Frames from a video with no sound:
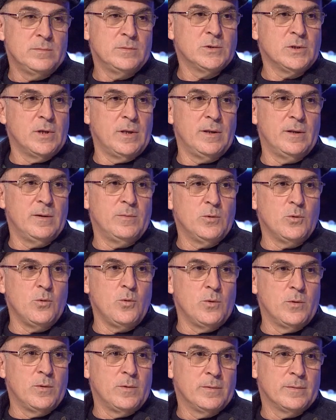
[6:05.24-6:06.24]
شاء الله
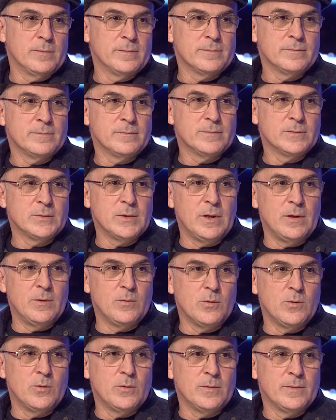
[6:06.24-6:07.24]
بكون ان شاء الله
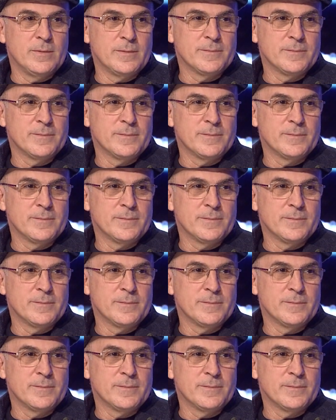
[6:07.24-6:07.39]
بكون